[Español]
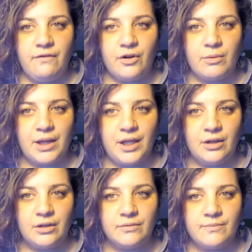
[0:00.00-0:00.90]

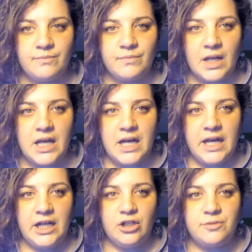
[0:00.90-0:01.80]
información
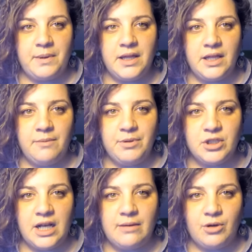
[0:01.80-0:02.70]
y los
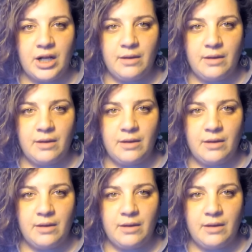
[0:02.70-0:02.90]
principios de la